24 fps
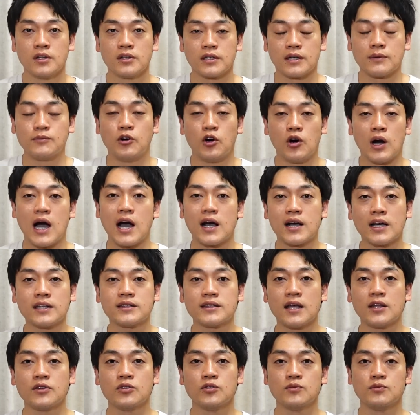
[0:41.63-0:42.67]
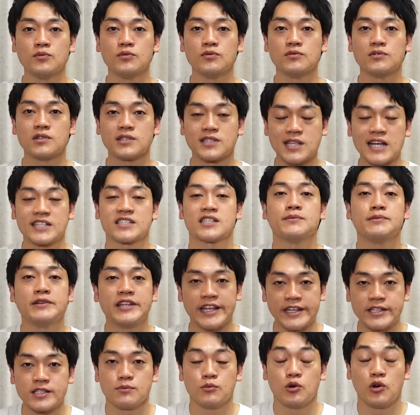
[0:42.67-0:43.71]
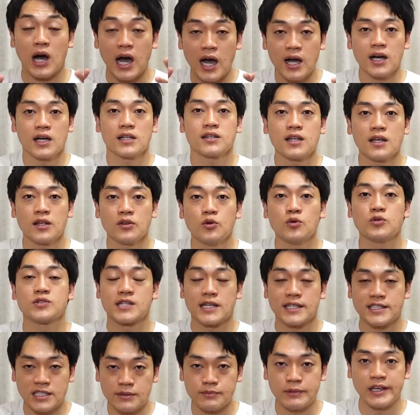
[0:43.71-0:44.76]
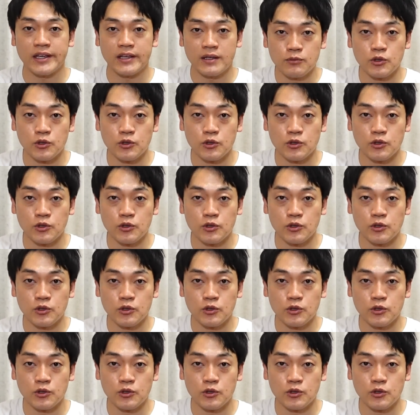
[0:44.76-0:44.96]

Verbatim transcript: だからもう博多の刺身です。もう博多のお刺身。